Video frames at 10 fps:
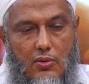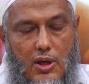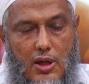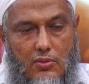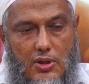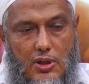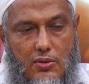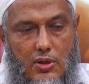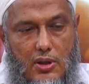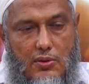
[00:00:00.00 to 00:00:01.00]
ولكن وجد
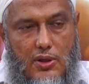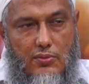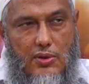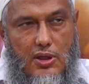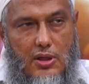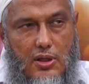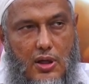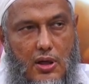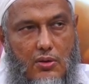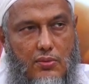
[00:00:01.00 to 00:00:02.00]
وظيفة في
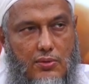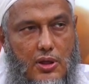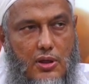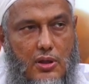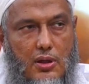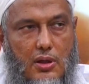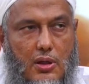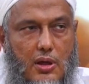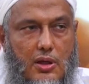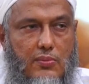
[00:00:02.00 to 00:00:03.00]
جيشها وفيه
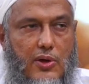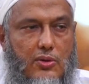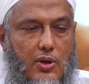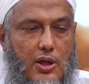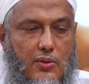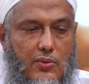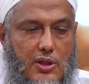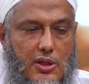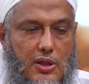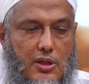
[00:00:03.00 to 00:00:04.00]
آه، خدمات يقدمها
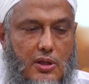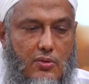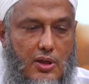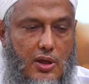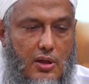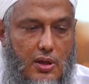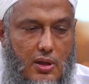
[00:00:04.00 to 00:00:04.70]
الجيش للوطن